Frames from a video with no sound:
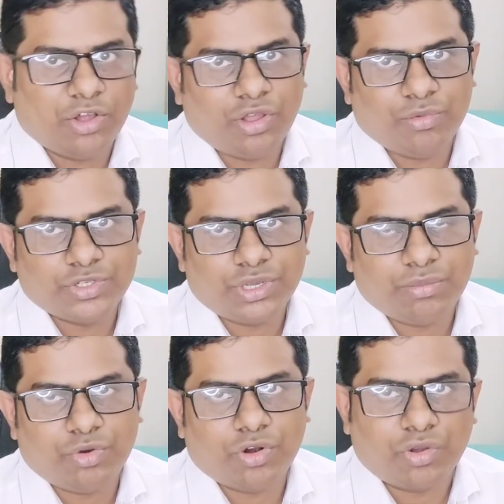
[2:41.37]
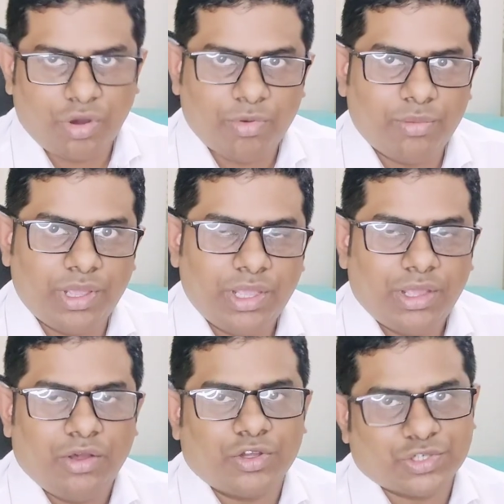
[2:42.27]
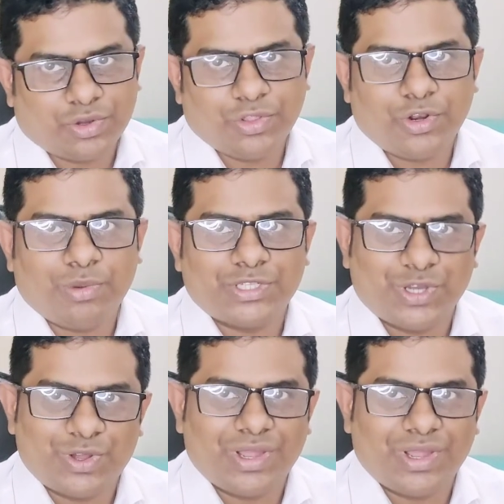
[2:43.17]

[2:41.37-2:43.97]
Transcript: তাহলে অবশ্যই ব্রণ কম হবে অসংখ্য ধন্যবাদ